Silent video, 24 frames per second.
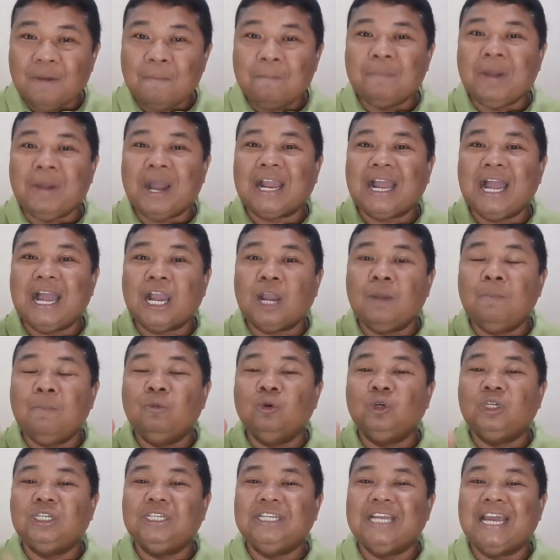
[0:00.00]
maka
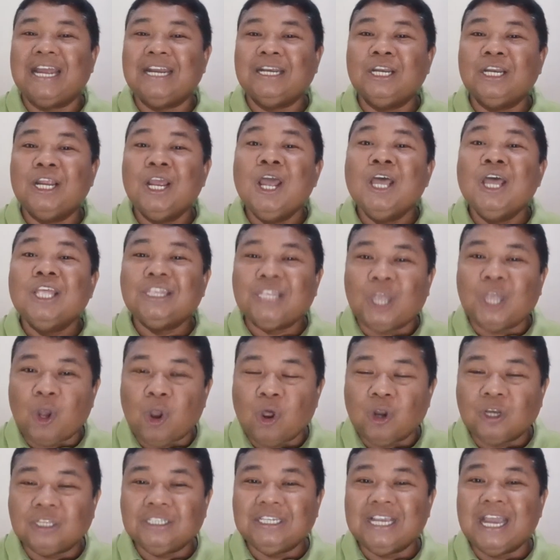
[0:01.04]
kemudian
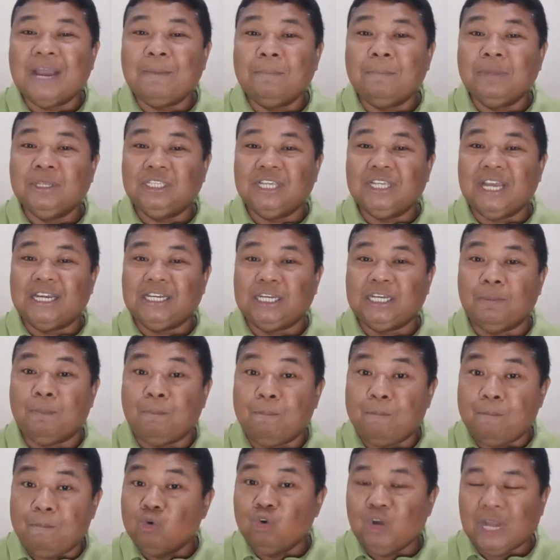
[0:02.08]
telurnya menjadi
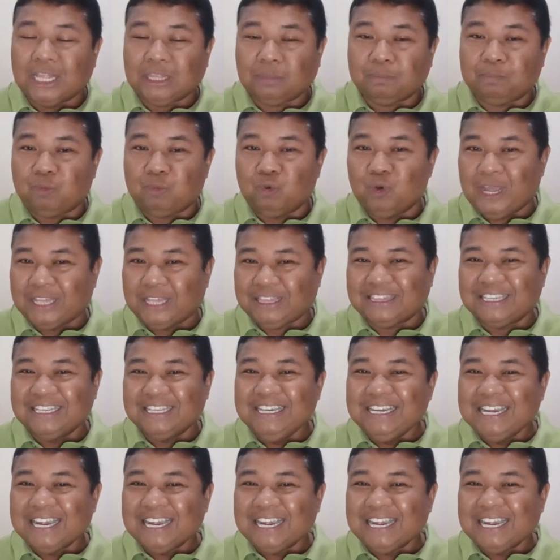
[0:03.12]
bulat-bulat